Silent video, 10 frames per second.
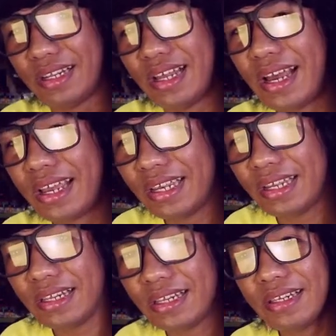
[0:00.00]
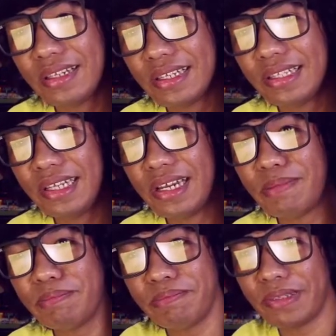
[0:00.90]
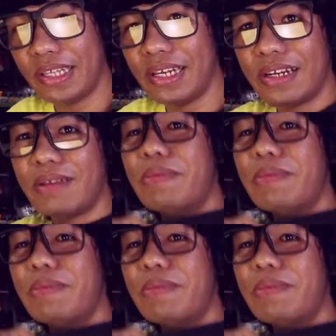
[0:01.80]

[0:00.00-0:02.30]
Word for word: Dahil hindi lang, hindi lang